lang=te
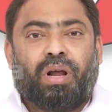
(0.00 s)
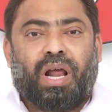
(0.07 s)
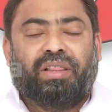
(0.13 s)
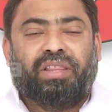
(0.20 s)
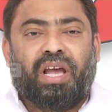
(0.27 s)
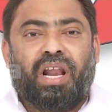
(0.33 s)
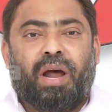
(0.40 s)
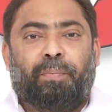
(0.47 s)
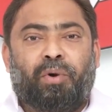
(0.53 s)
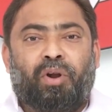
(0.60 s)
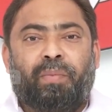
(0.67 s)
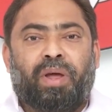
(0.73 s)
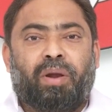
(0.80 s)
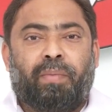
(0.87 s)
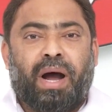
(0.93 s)
రద్దయినప్పుడు
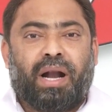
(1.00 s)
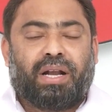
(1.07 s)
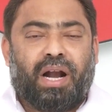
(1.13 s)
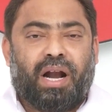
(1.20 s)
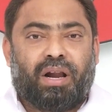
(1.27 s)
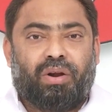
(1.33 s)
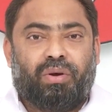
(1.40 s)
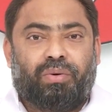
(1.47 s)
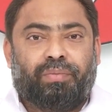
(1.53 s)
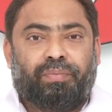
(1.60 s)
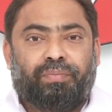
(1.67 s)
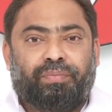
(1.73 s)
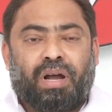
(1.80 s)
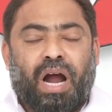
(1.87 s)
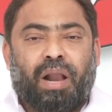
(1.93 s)
మీరు మాట్లాడరు
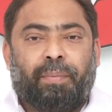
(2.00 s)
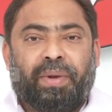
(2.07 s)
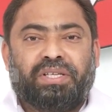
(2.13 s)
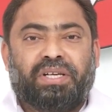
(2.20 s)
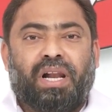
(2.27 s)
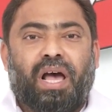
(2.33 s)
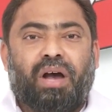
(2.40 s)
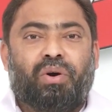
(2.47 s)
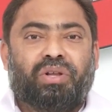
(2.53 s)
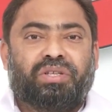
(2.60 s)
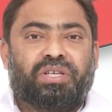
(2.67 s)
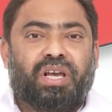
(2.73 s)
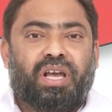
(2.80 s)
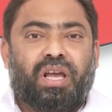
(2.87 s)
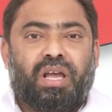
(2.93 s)
కడప జిల్లాకు
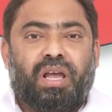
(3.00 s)
వచ్చి